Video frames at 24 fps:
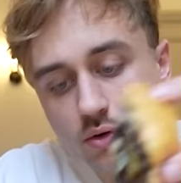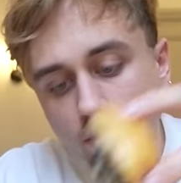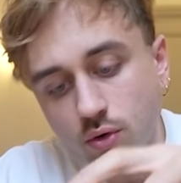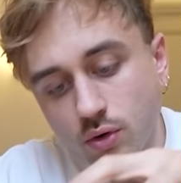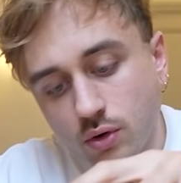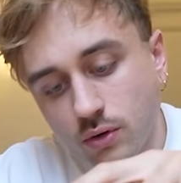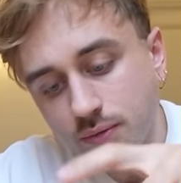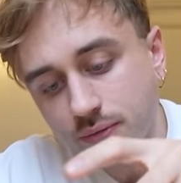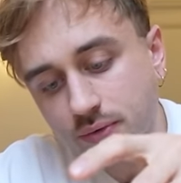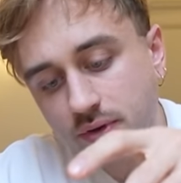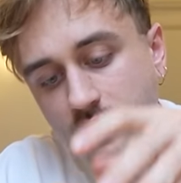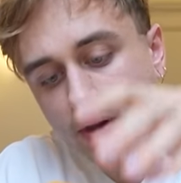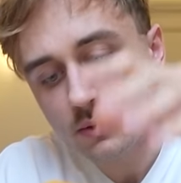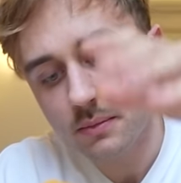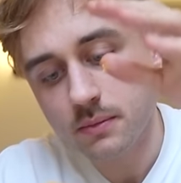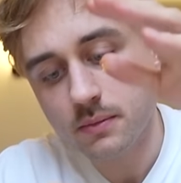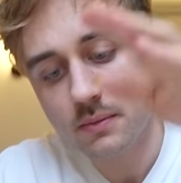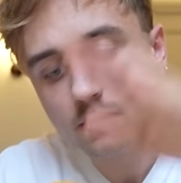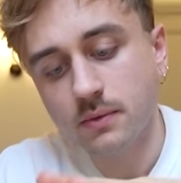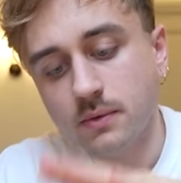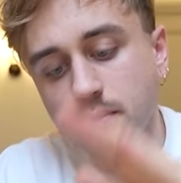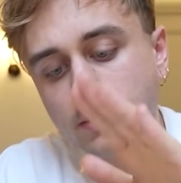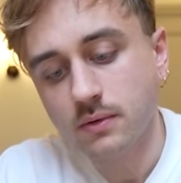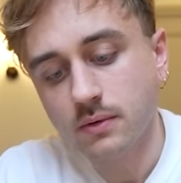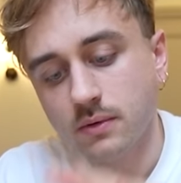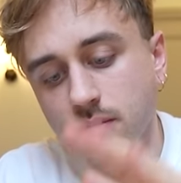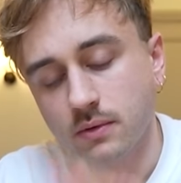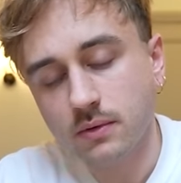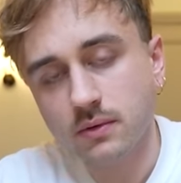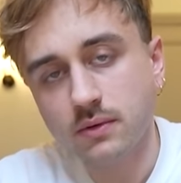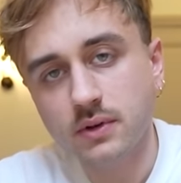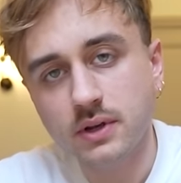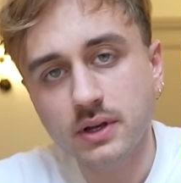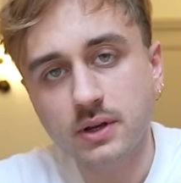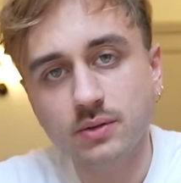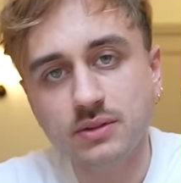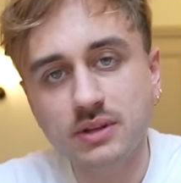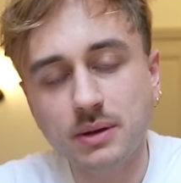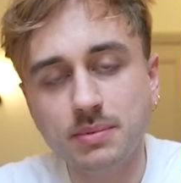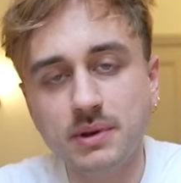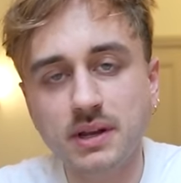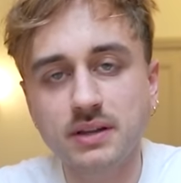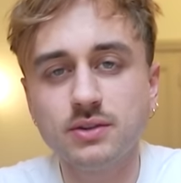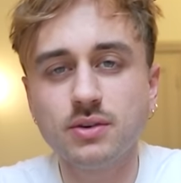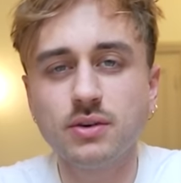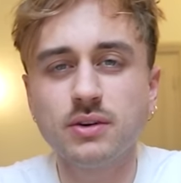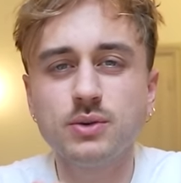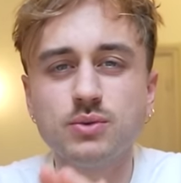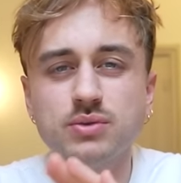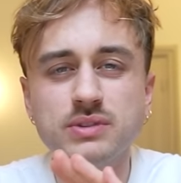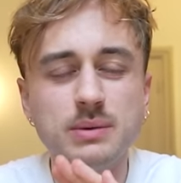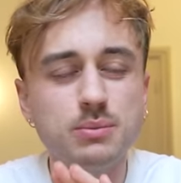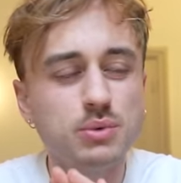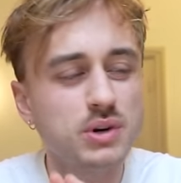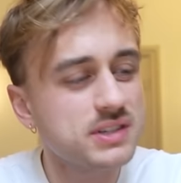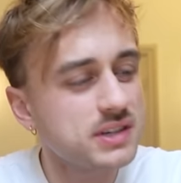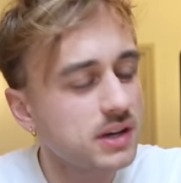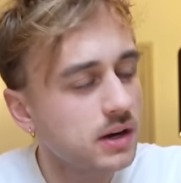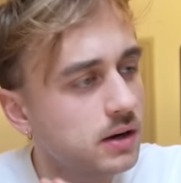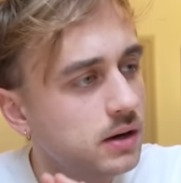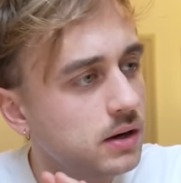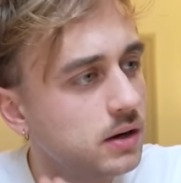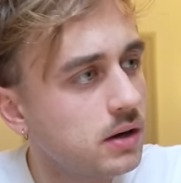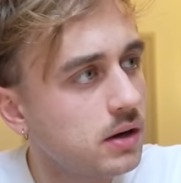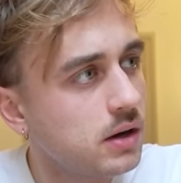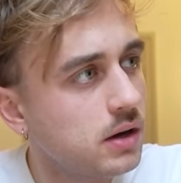On referme et on tape là-dedans. Écoutez-moi ça